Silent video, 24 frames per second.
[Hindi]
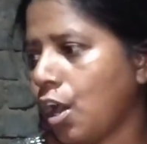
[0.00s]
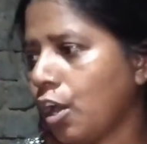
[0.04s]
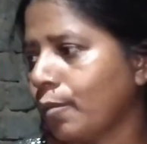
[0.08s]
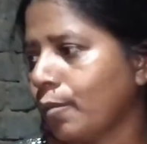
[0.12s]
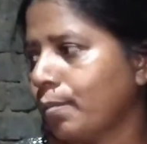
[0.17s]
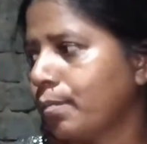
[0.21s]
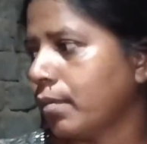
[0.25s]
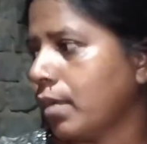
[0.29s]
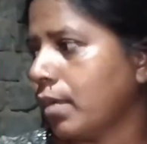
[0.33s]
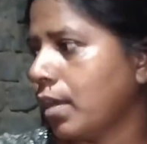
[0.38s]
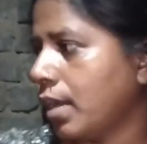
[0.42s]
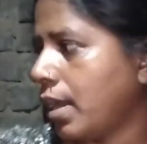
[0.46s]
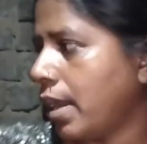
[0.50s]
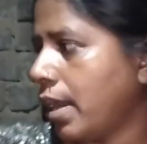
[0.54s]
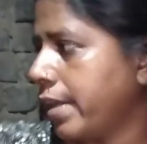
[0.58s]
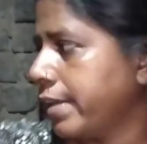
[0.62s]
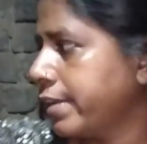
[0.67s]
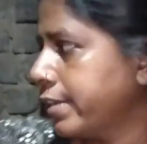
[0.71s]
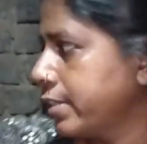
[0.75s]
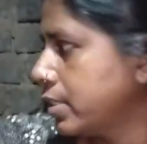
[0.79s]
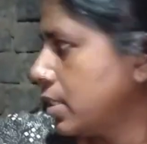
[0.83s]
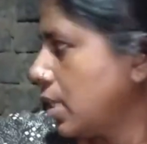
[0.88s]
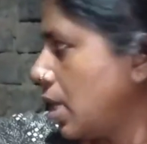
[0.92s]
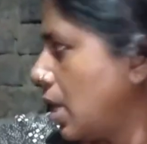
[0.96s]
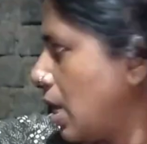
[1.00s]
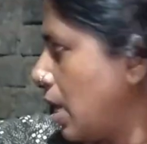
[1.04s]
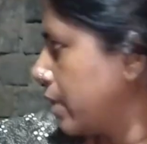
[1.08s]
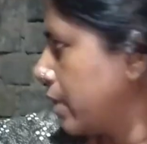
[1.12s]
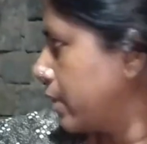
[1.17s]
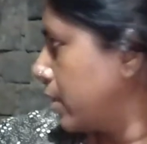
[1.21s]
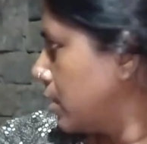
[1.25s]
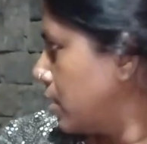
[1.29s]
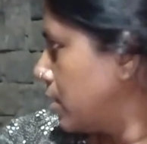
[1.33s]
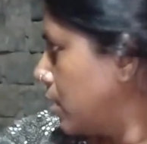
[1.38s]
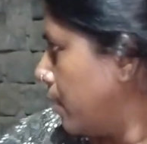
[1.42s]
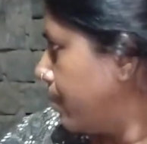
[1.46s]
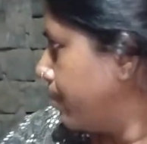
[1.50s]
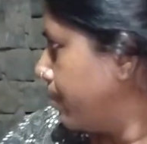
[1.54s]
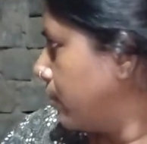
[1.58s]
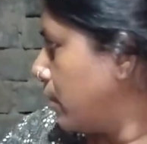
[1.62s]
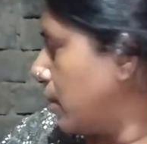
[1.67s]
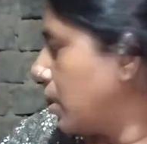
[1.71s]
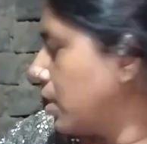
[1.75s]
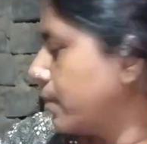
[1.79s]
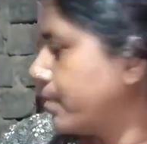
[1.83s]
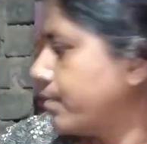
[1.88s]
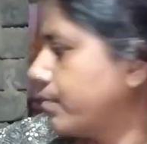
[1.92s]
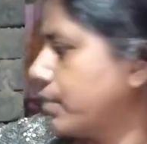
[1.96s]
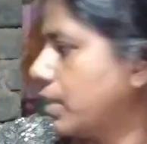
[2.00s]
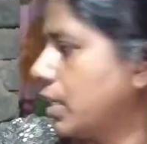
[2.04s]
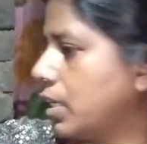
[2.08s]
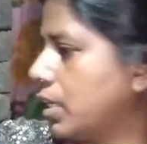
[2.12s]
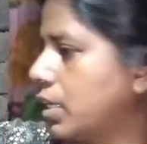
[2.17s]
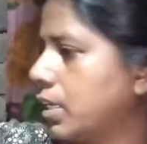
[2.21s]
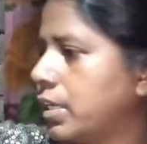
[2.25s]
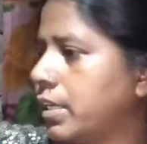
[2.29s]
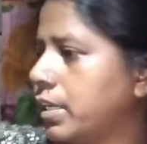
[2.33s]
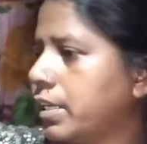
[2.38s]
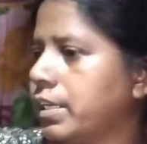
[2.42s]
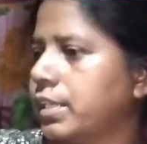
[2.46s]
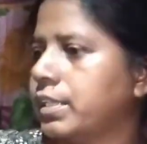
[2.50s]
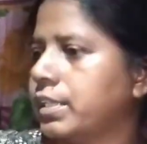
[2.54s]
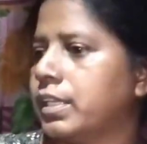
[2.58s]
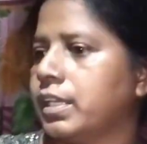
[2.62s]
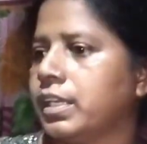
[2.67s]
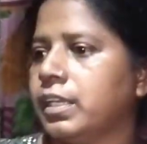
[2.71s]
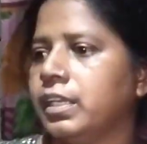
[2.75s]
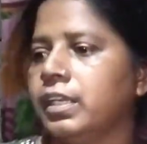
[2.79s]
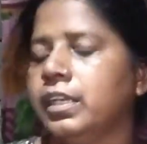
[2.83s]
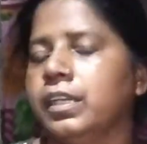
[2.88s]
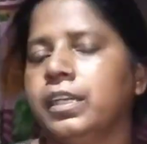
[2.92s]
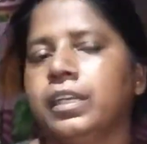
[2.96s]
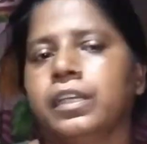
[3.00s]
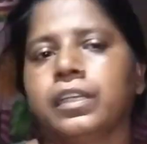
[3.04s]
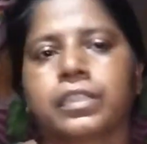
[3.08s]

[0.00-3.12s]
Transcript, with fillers: और पूरा लाइट जला के सब तरफ देख रहे थे